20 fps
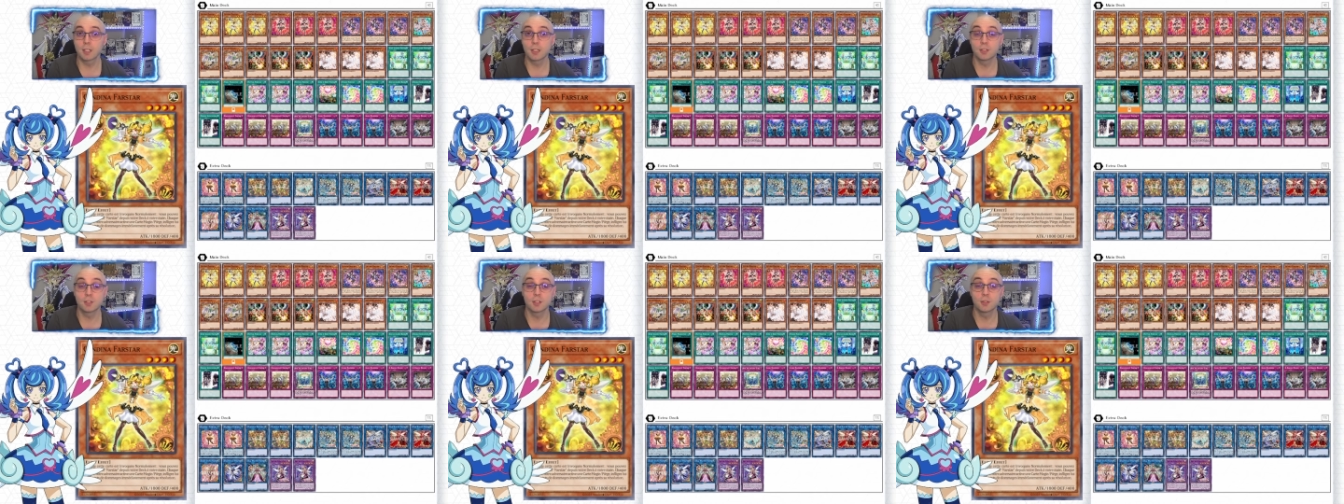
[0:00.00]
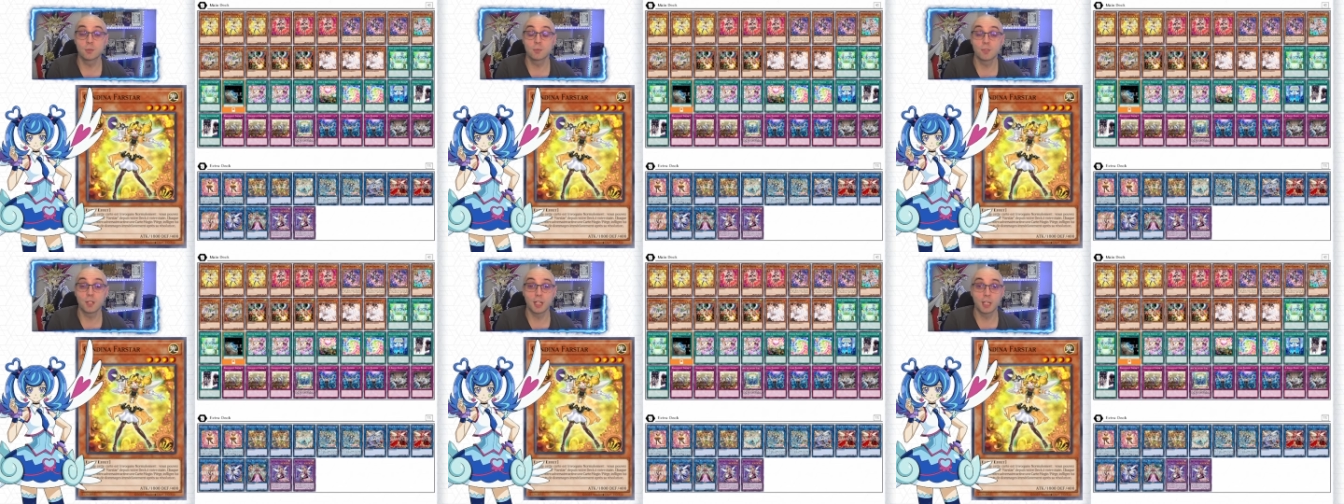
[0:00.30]
essayer
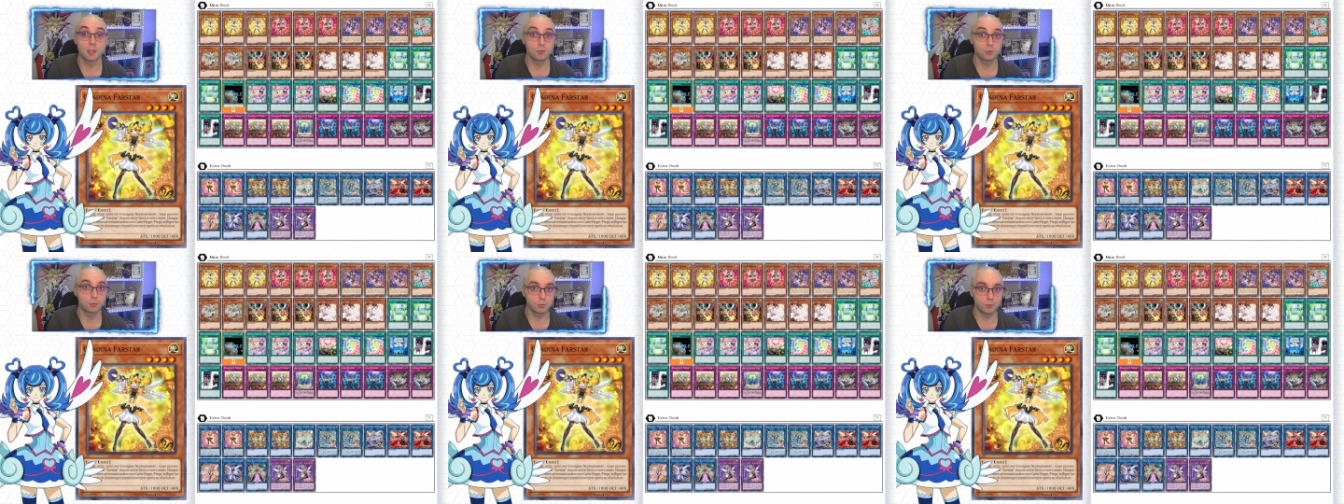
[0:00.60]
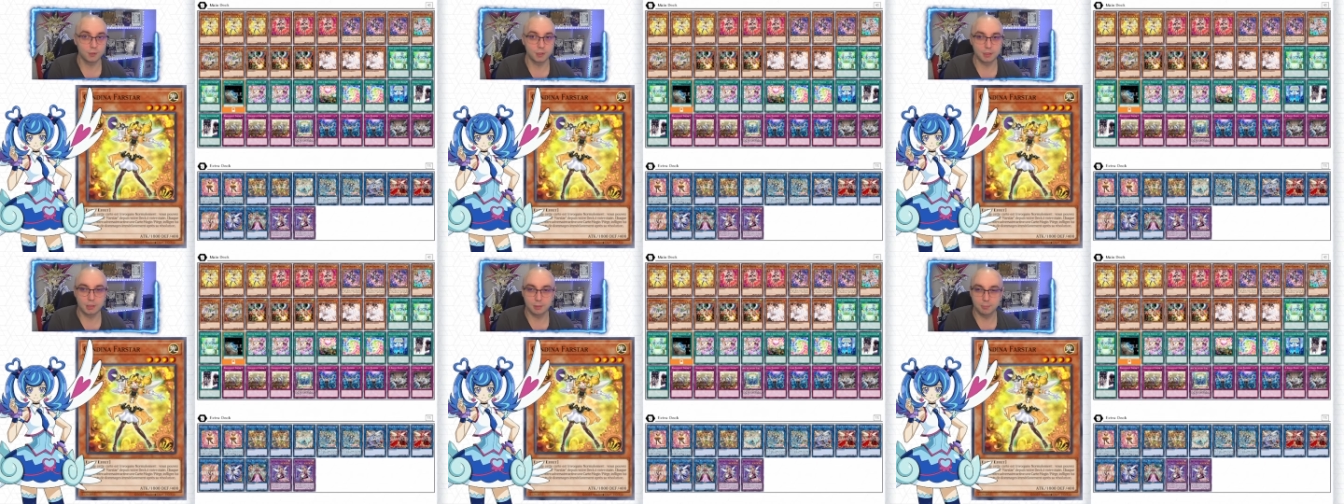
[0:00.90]
de faire un
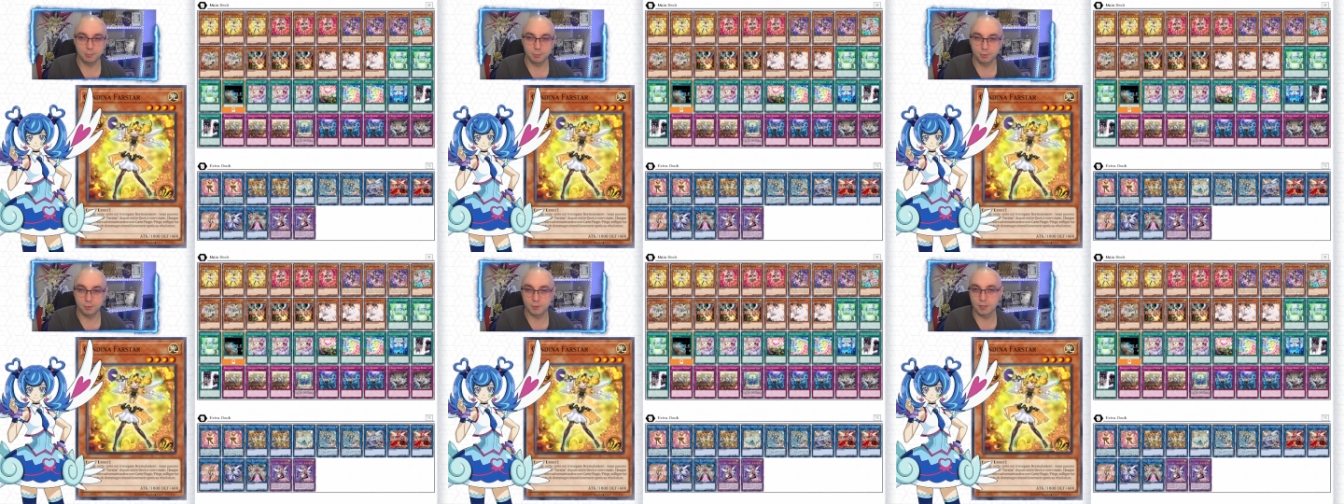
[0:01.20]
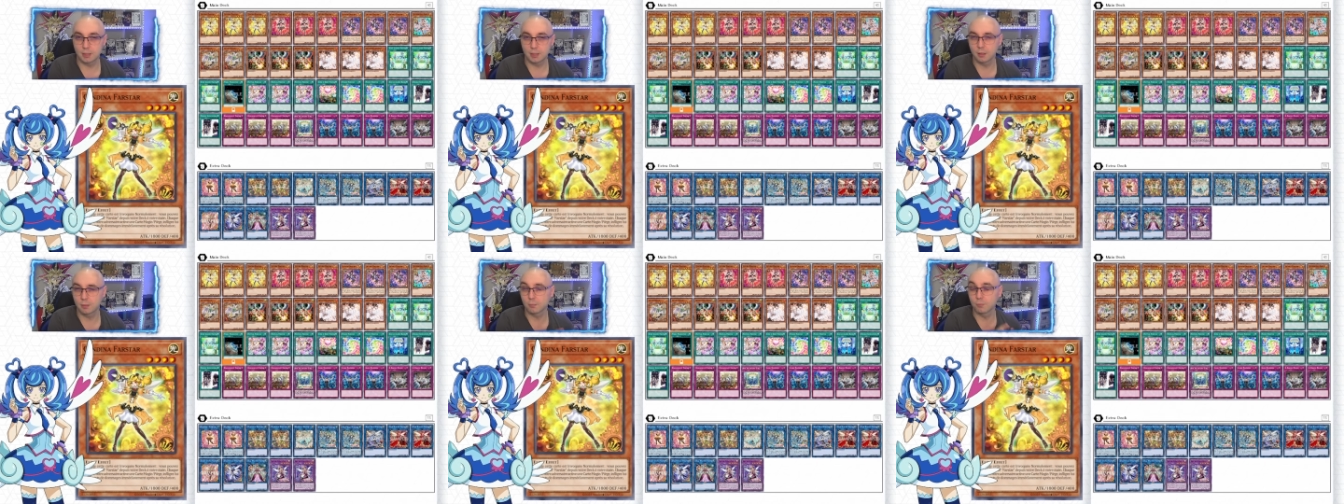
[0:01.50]
OTK
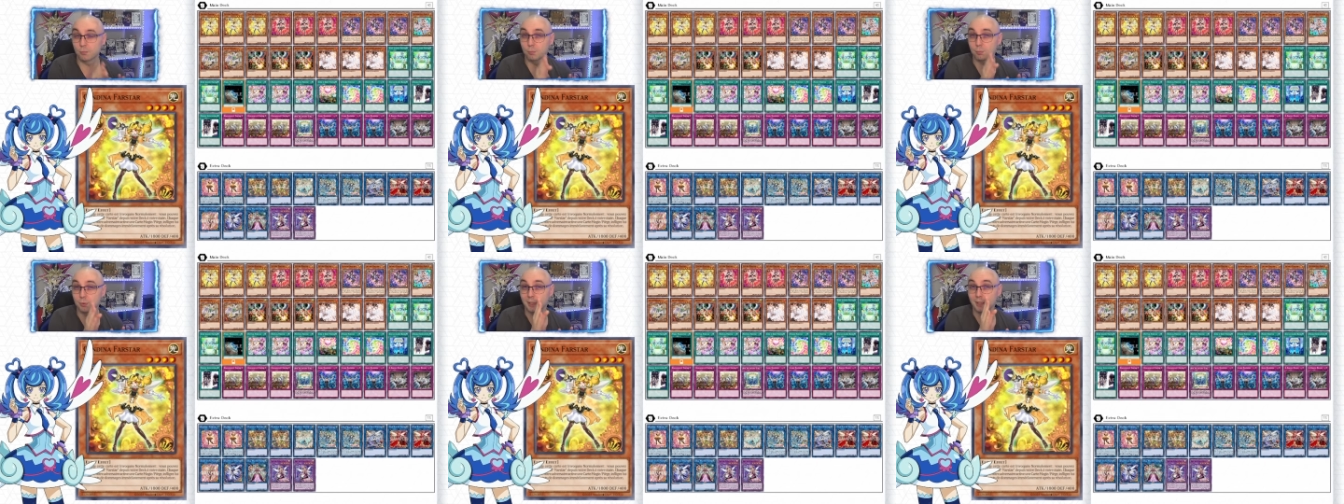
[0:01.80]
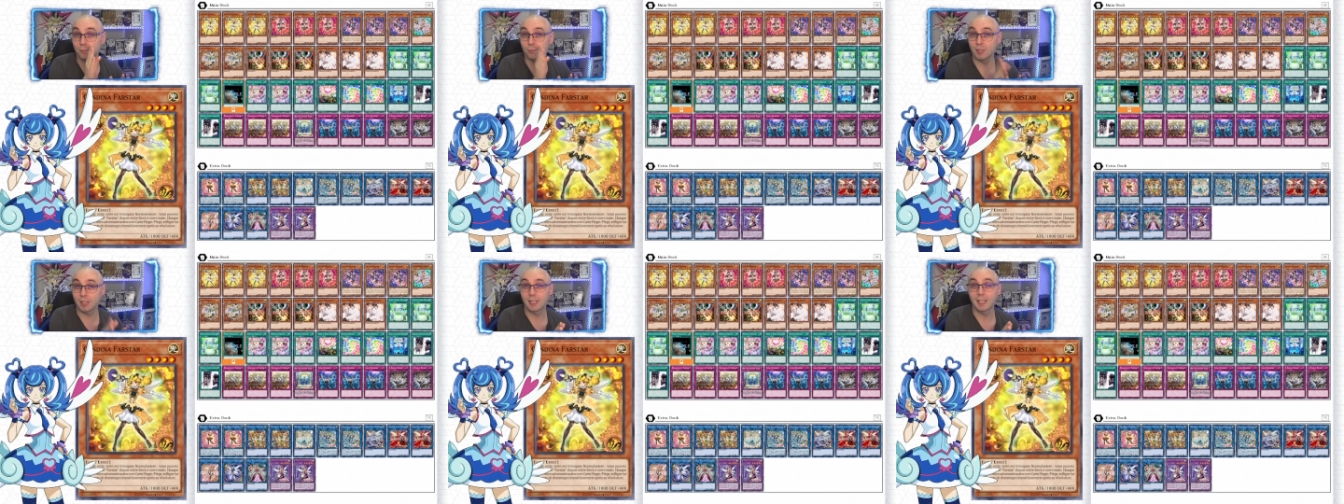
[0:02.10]
potentiel comme vous pourrez
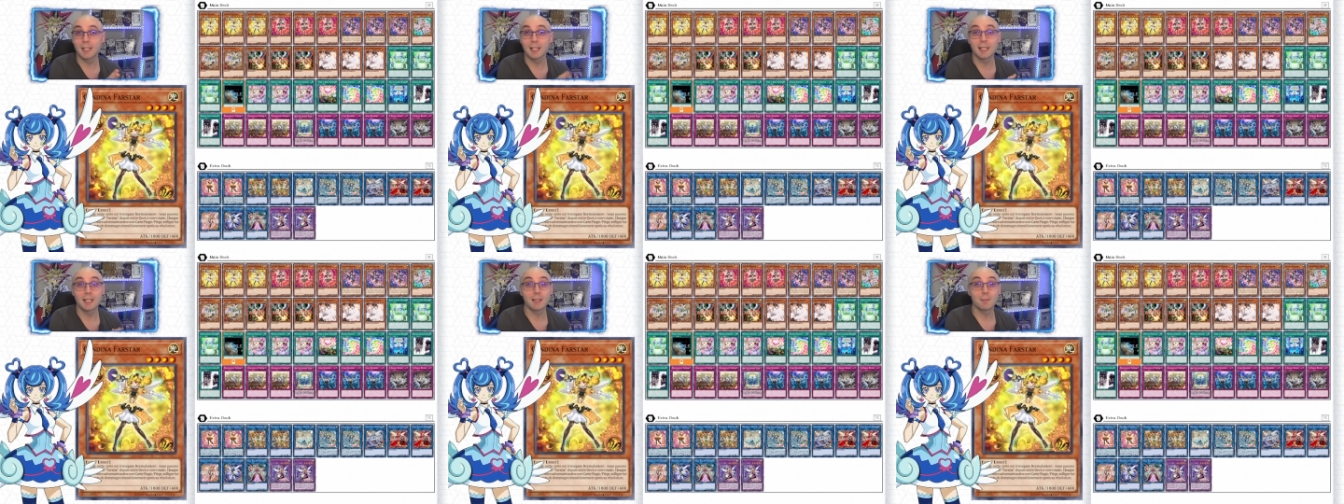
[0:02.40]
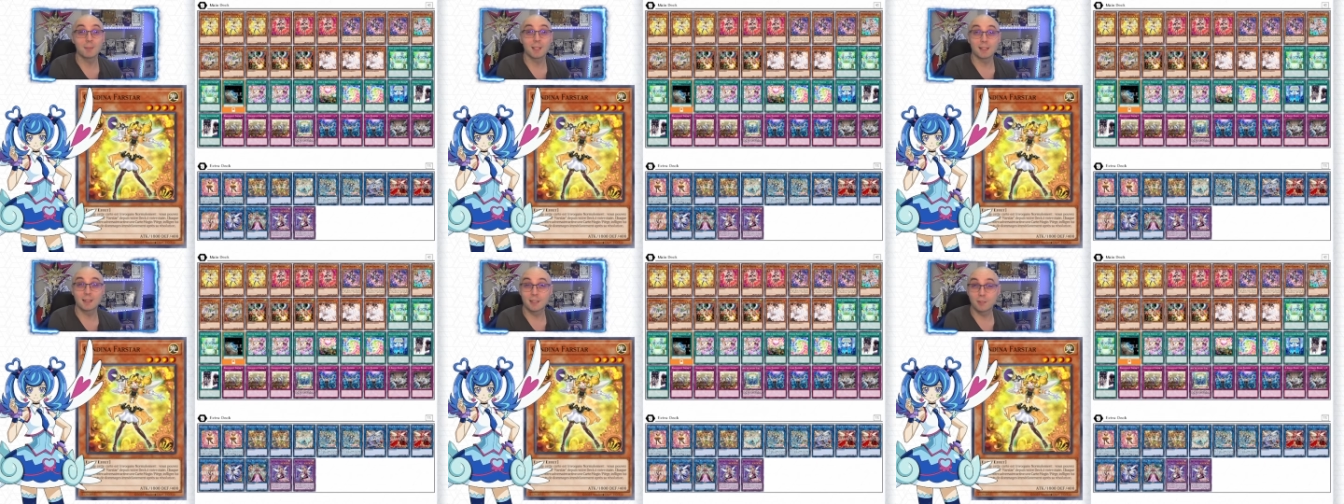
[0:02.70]
le voir et eh
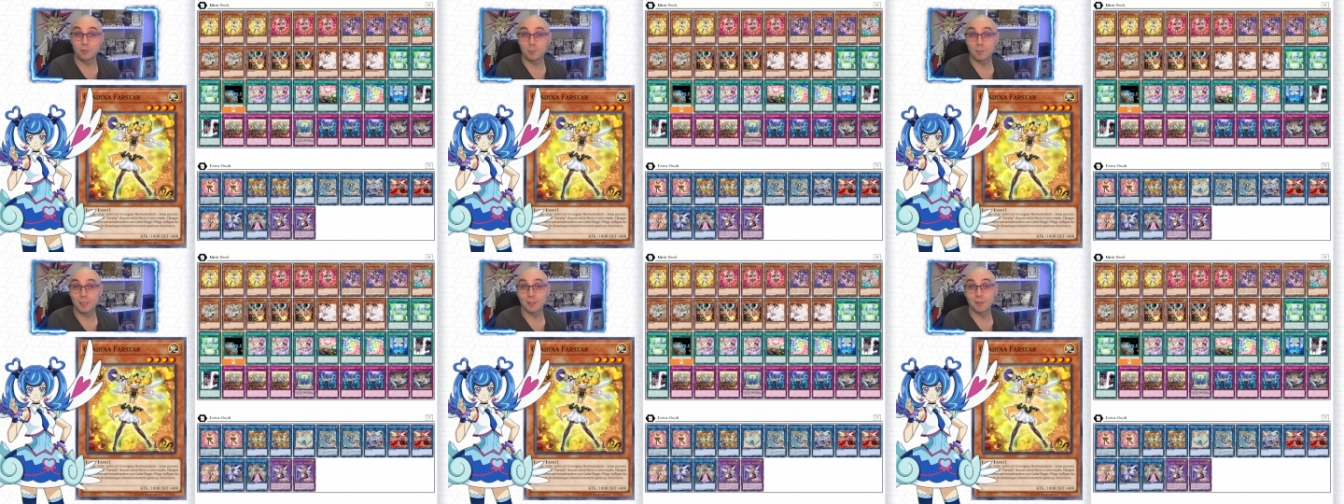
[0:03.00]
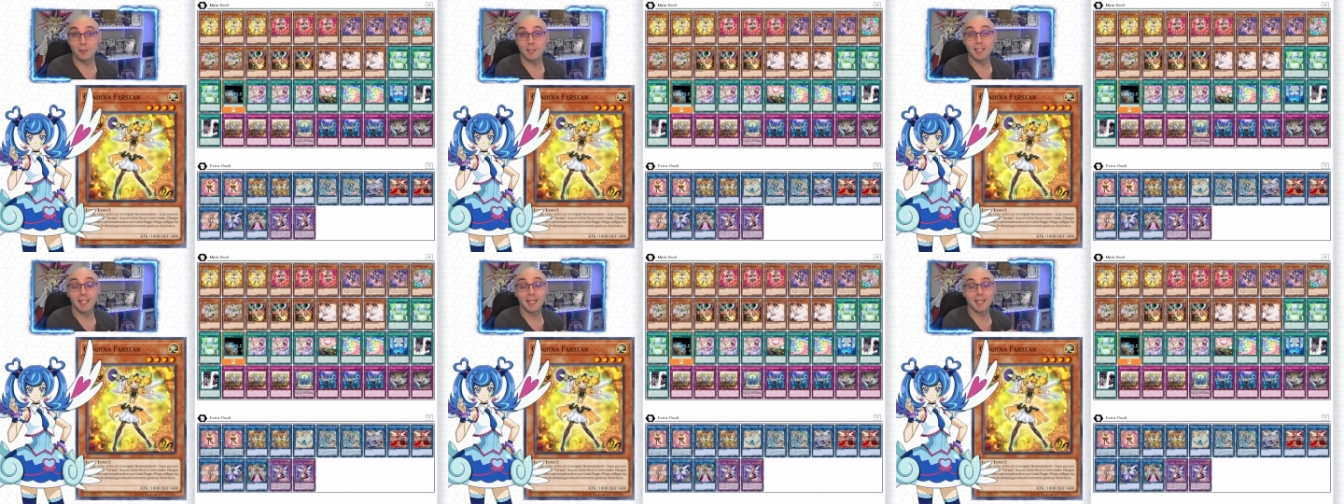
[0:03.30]
bien, dès demain
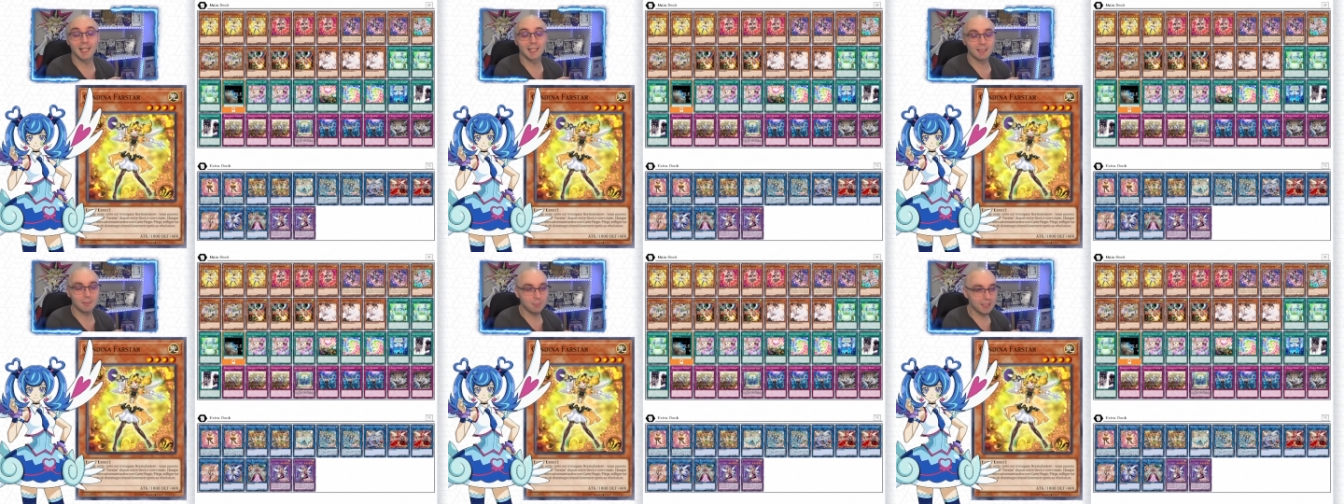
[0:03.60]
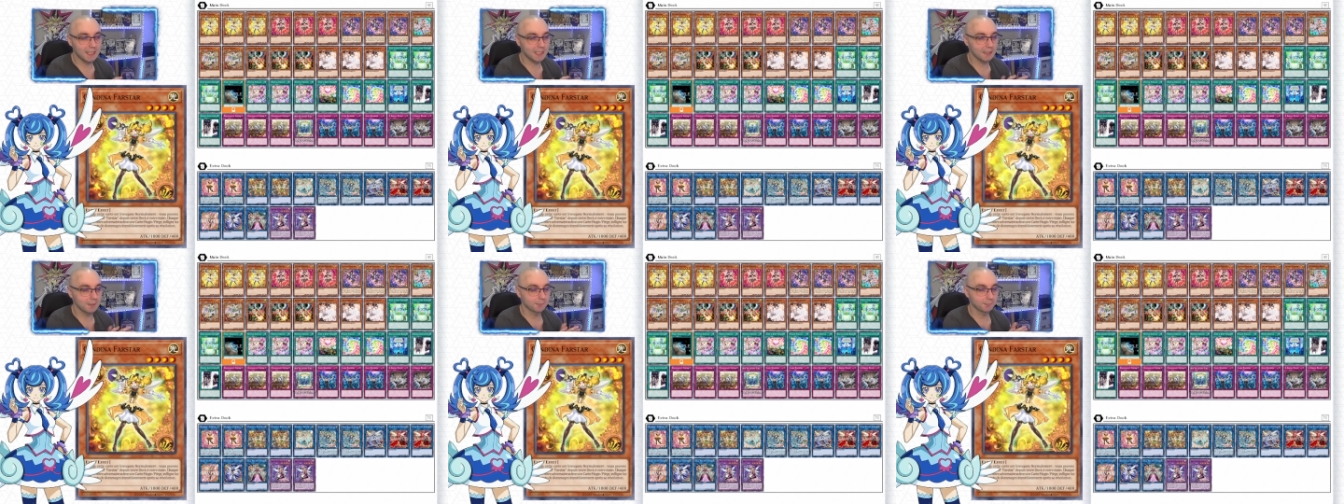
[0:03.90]
dans les
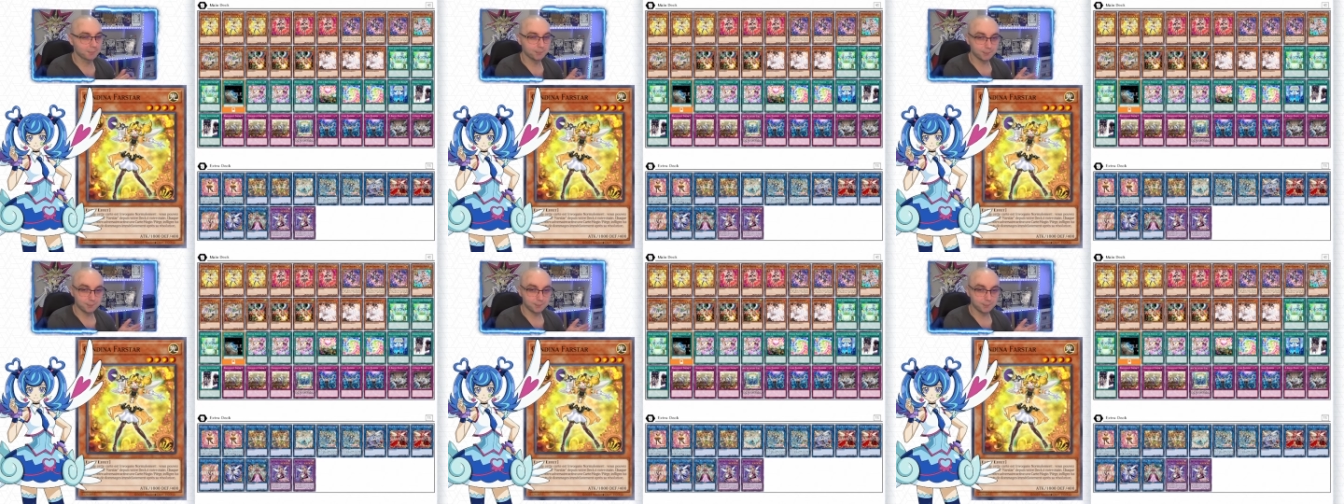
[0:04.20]
replays.